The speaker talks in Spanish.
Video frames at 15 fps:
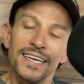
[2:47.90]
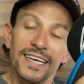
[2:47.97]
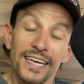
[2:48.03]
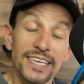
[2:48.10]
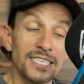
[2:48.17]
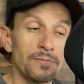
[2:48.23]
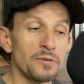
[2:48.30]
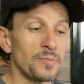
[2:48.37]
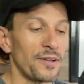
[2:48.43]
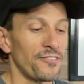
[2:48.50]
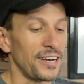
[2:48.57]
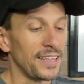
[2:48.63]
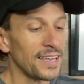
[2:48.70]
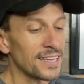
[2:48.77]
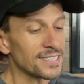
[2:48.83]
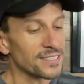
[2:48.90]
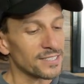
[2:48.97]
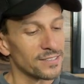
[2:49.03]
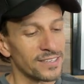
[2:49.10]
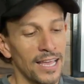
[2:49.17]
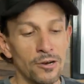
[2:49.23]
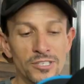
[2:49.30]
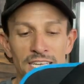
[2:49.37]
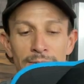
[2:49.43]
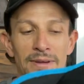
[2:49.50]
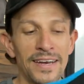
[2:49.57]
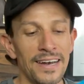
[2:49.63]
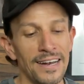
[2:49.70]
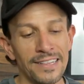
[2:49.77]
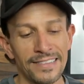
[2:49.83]
Es de mis preferidas, ya lo saben,
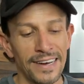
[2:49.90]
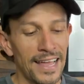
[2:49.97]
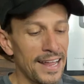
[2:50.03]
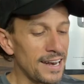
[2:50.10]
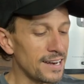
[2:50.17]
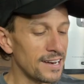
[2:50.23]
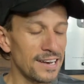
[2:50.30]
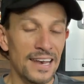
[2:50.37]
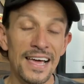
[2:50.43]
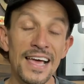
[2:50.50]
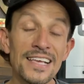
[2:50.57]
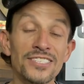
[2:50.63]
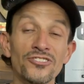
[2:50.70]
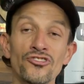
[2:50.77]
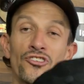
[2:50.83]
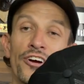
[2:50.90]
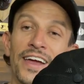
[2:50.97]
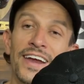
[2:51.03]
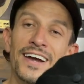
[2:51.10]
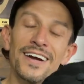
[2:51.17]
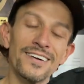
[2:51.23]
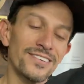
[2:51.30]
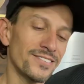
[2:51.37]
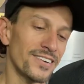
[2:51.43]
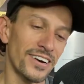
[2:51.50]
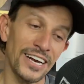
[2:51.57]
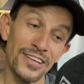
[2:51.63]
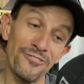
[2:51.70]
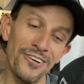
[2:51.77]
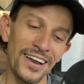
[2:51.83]
en el trail, la Stroker
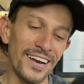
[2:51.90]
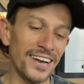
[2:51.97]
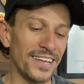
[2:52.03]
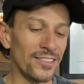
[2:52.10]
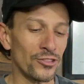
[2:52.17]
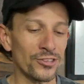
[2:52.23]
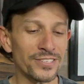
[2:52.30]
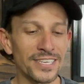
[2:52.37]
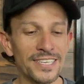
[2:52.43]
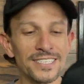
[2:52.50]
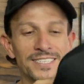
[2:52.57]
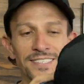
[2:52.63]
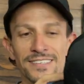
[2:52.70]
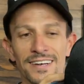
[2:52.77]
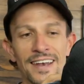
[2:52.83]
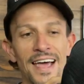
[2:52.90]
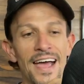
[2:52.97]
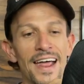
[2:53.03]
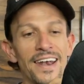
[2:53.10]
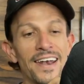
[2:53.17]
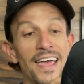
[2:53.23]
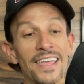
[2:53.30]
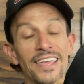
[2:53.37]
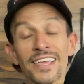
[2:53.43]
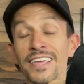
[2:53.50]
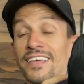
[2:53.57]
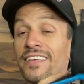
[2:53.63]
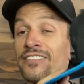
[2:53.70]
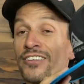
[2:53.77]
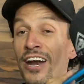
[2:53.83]
refund Entonces, la
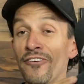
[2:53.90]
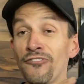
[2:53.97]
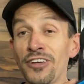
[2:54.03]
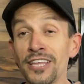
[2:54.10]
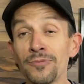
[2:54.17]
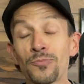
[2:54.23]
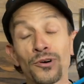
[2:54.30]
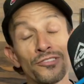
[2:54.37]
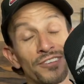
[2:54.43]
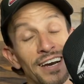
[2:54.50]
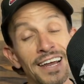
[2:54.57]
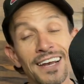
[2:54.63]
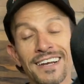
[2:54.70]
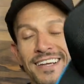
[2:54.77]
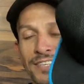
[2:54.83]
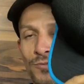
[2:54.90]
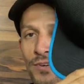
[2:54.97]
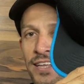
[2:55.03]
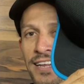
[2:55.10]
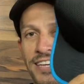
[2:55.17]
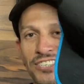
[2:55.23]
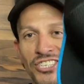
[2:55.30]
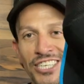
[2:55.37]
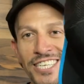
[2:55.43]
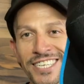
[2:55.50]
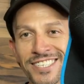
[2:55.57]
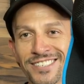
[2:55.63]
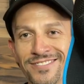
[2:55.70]
Nike Dry Fit Pro Trail es una de las chidas.